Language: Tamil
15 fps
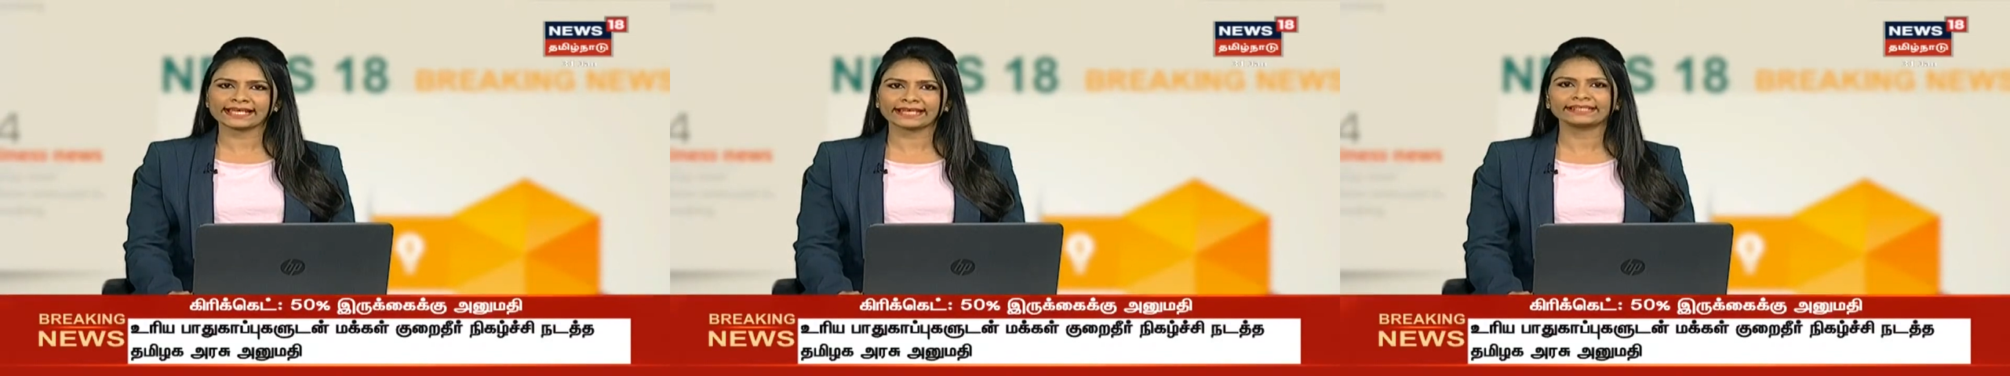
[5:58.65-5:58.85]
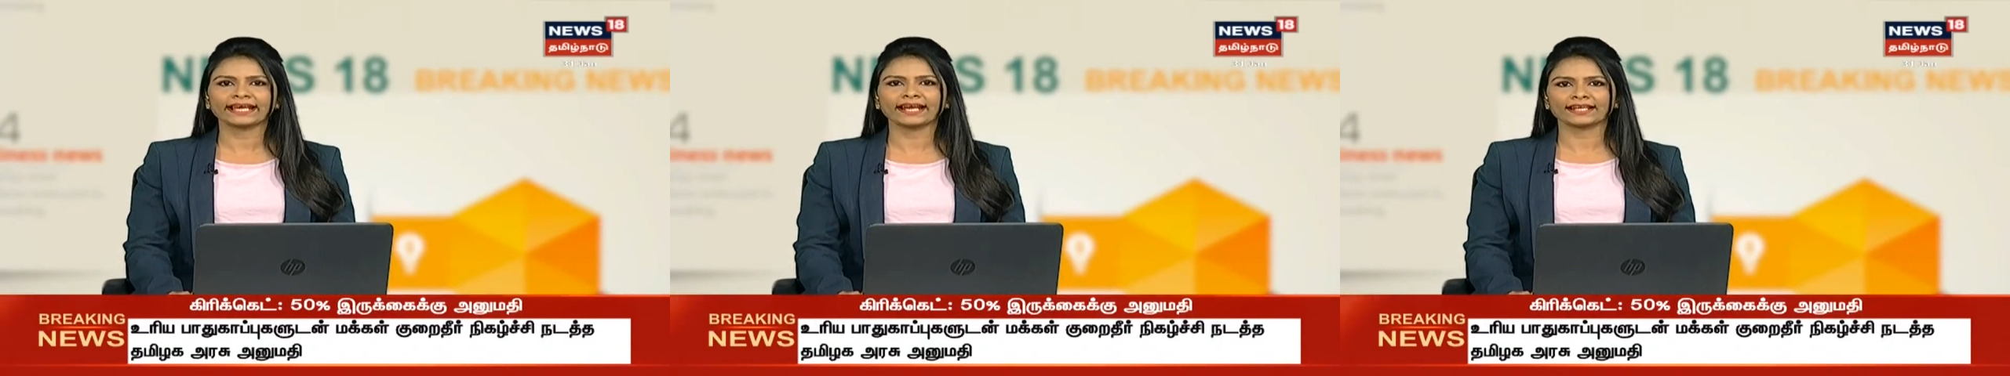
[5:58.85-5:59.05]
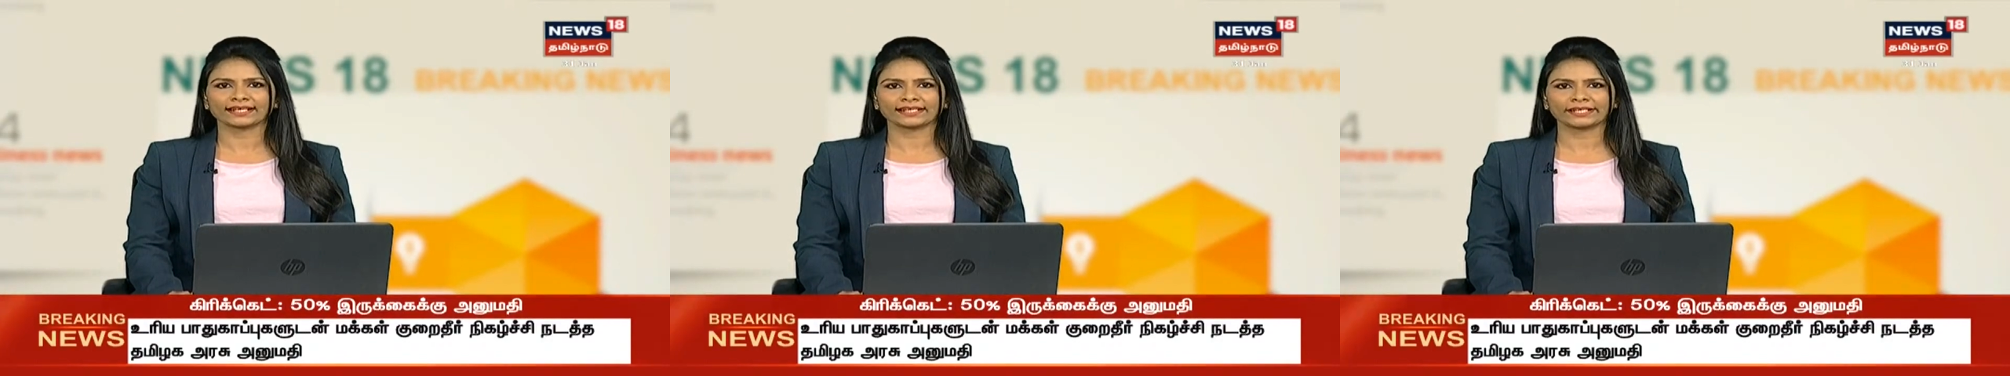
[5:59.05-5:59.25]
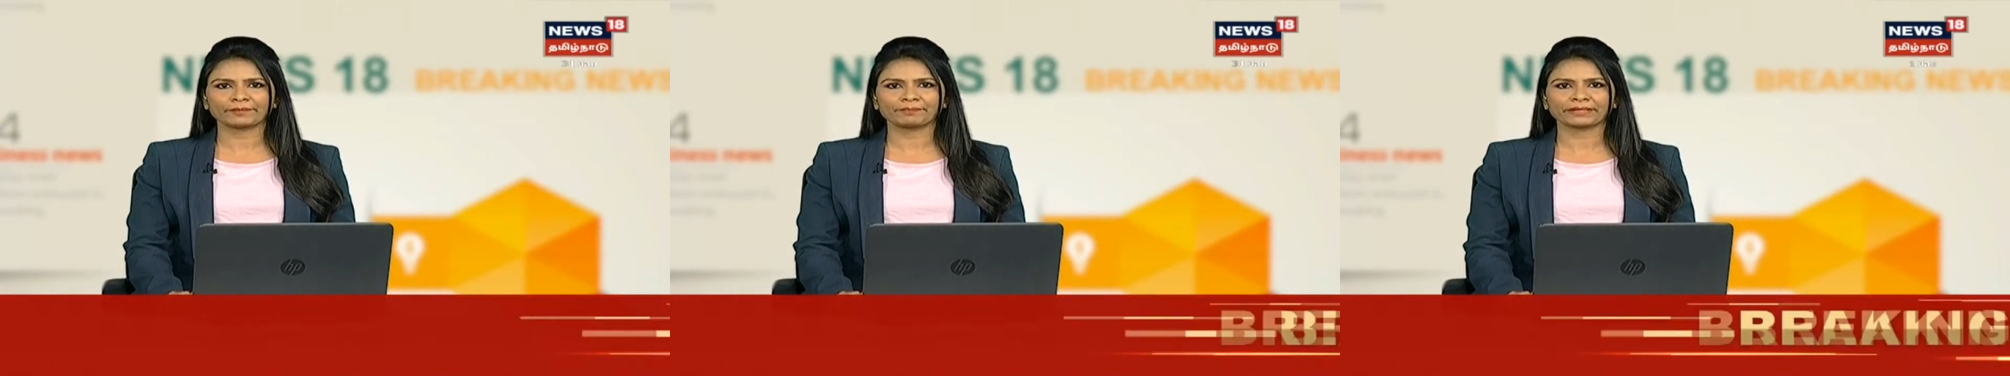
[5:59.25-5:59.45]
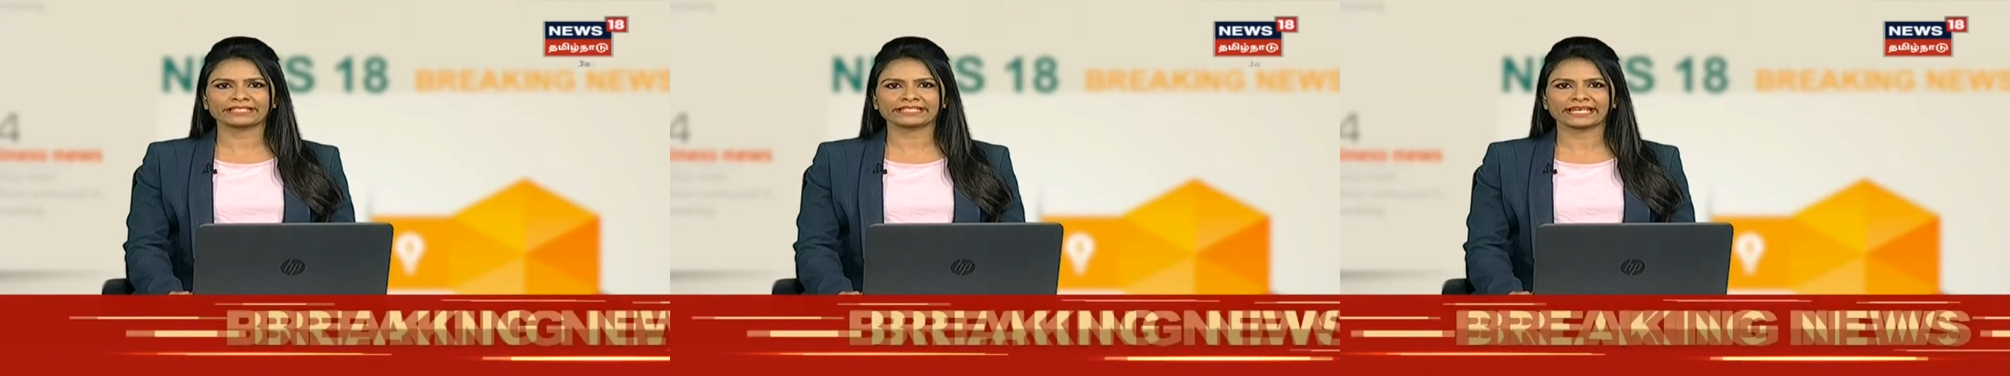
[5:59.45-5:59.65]

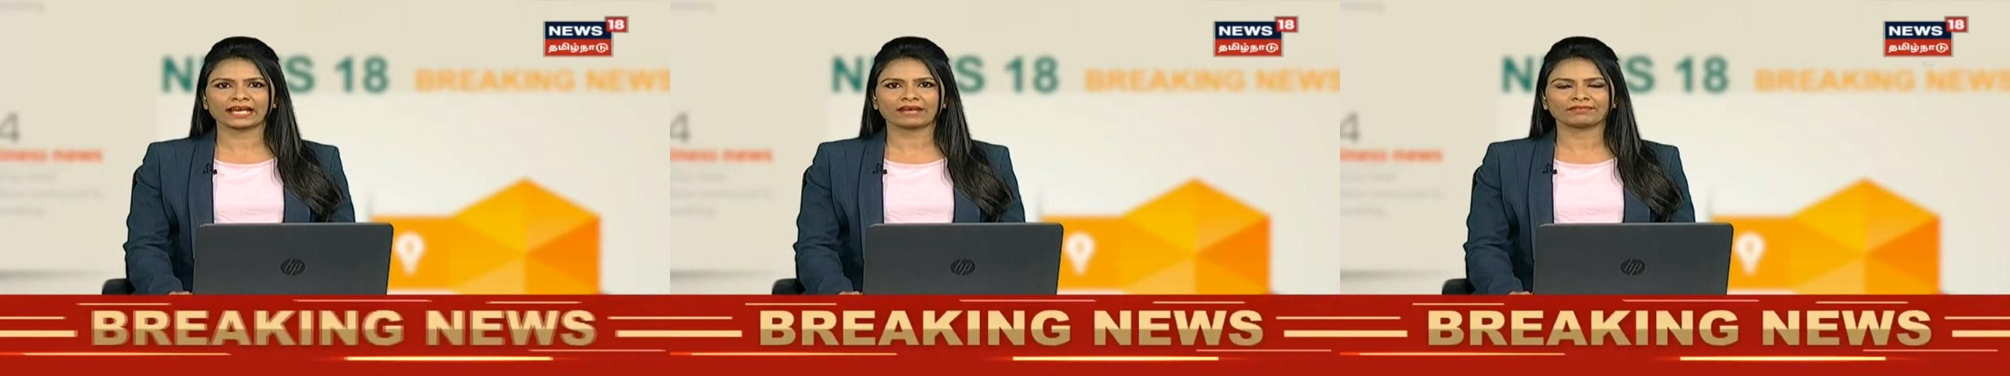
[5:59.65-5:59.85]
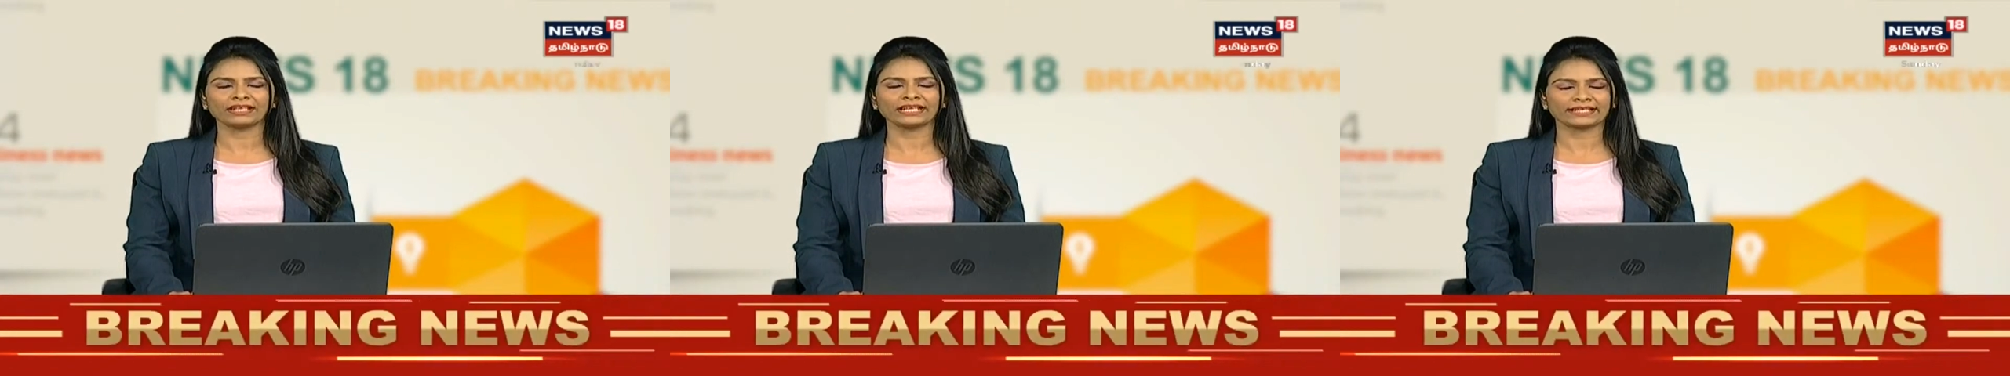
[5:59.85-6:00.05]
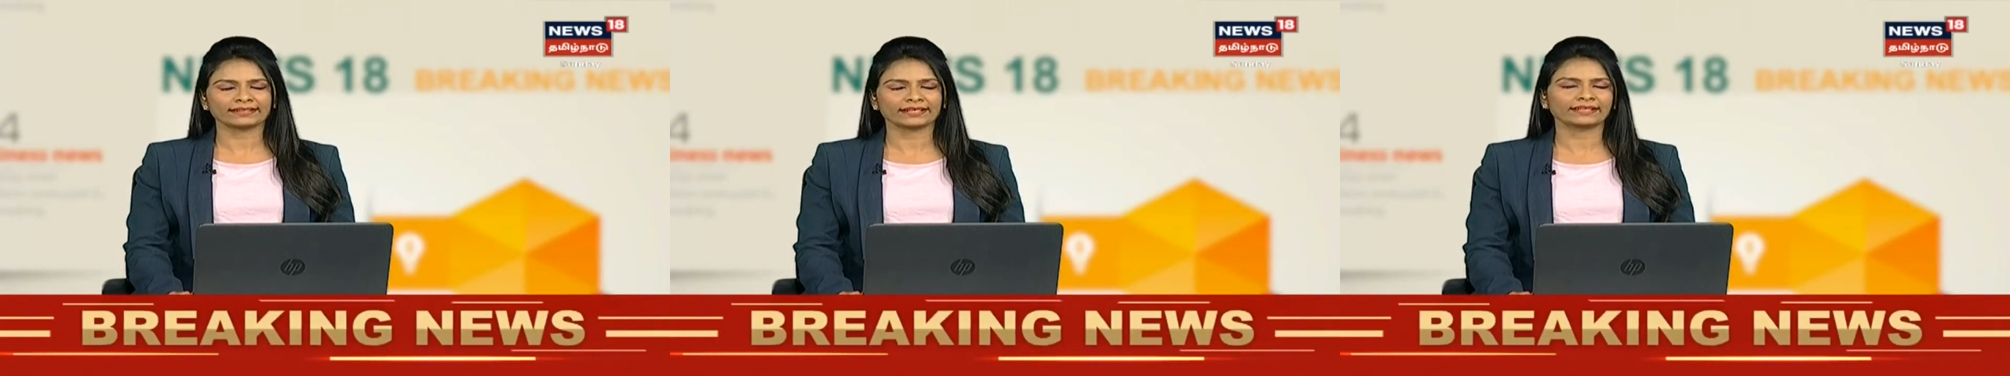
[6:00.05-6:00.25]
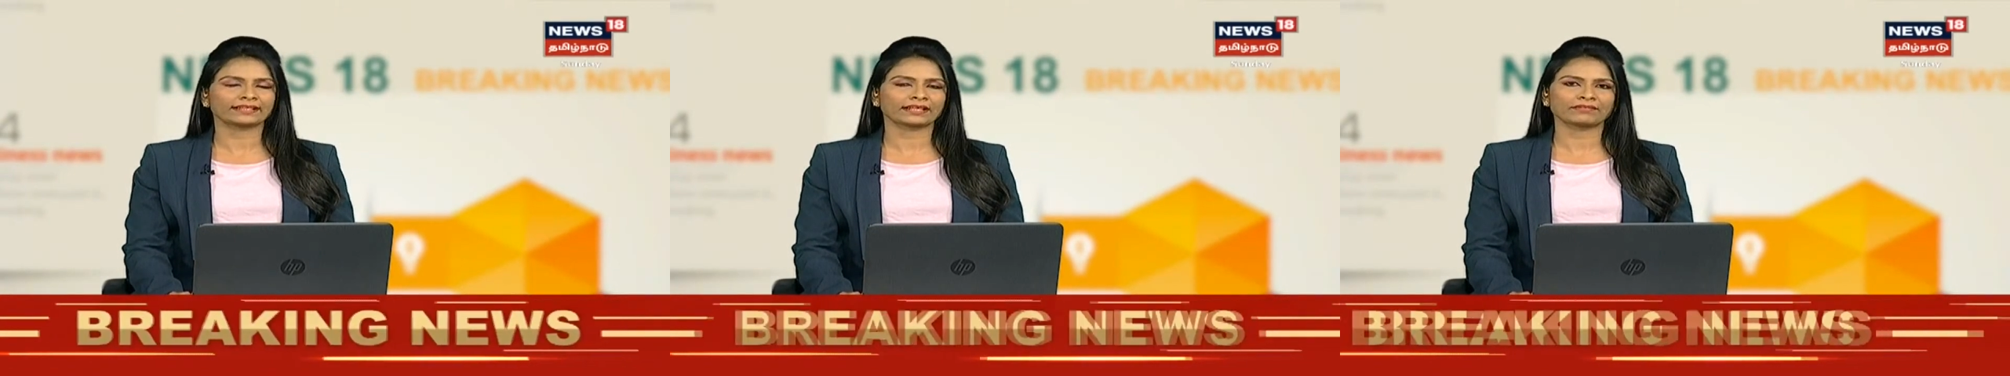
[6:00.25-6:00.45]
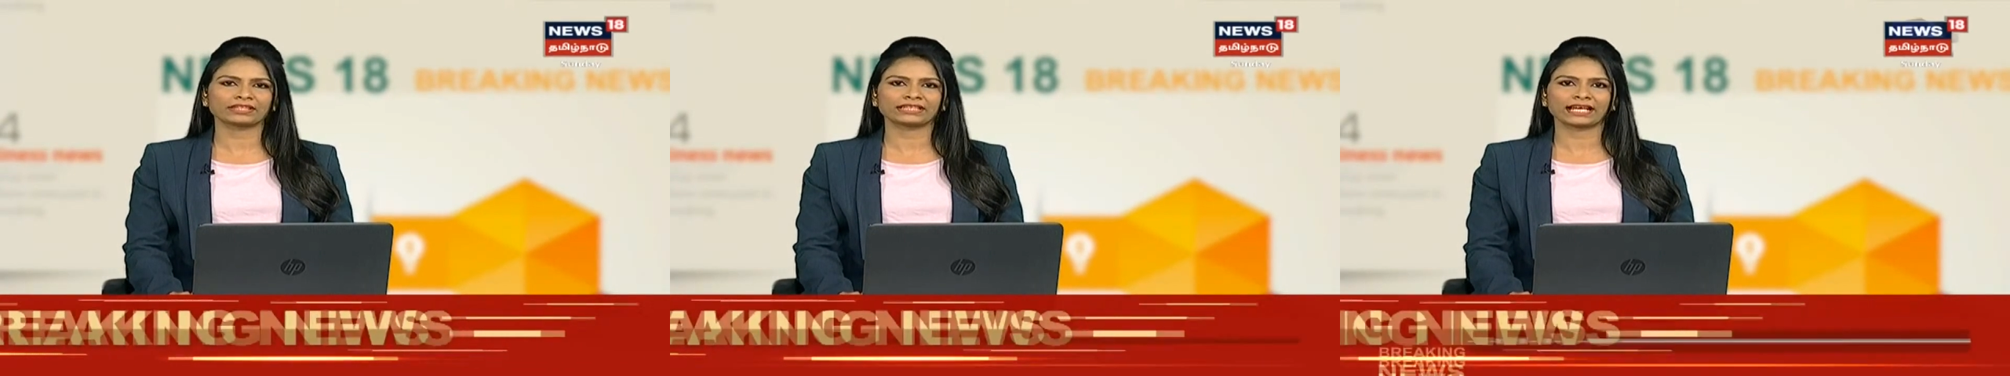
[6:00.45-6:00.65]
செய்தியாளர்களிடம் பேசிய அவர் இதனை
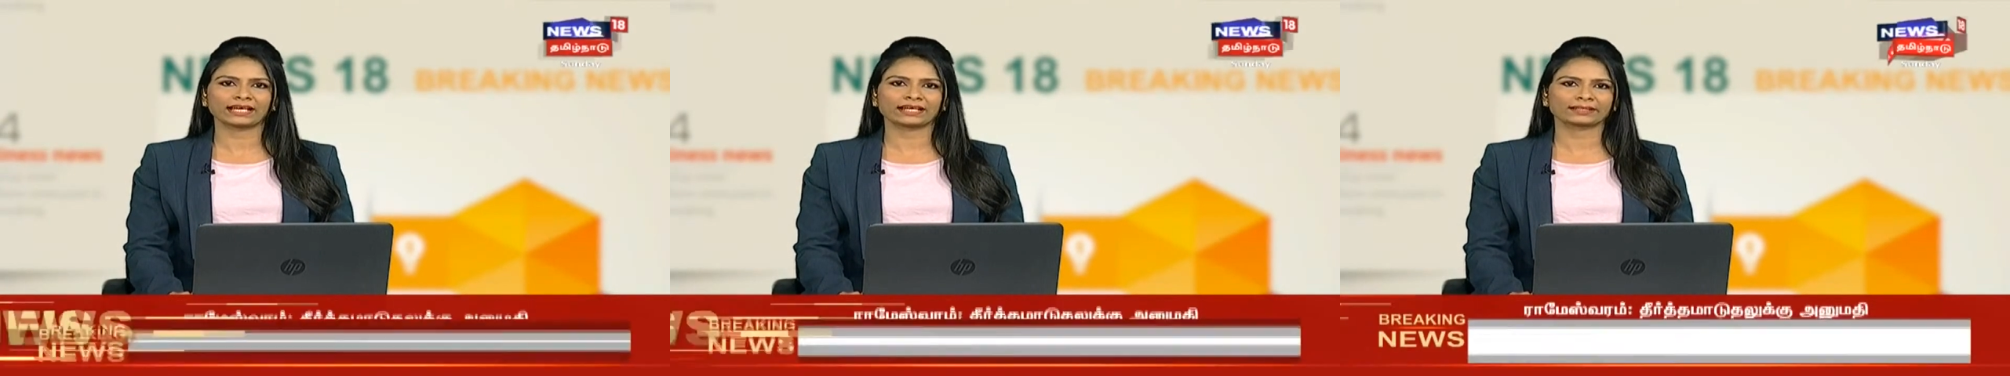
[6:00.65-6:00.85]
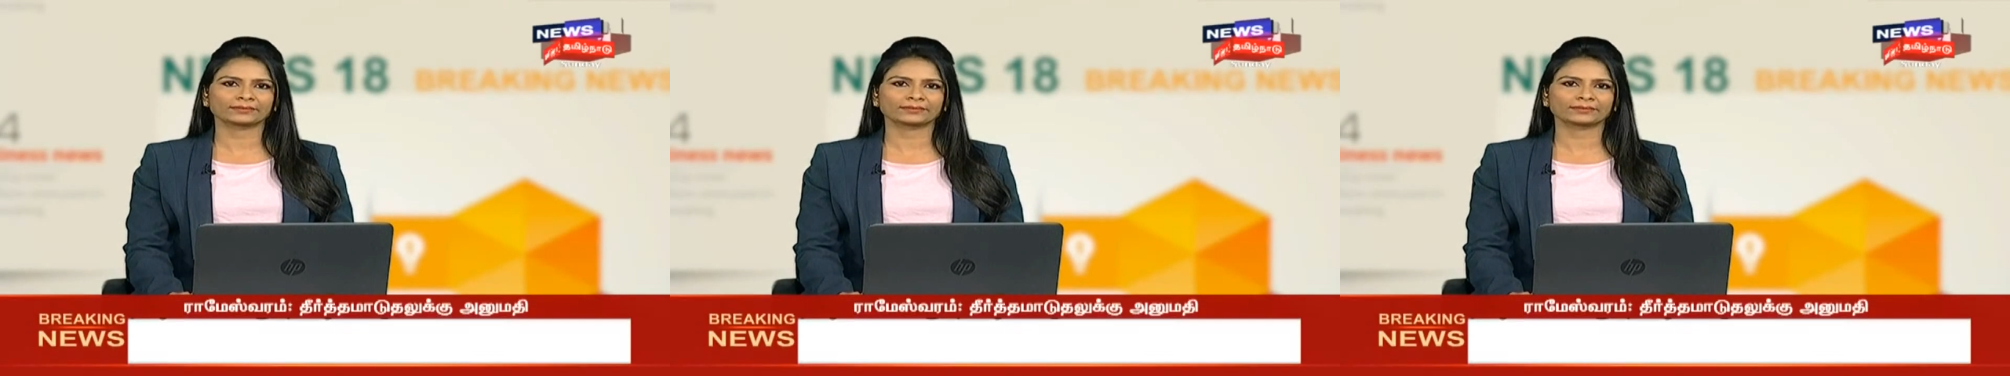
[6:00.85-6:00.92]
தெரிவித்தார்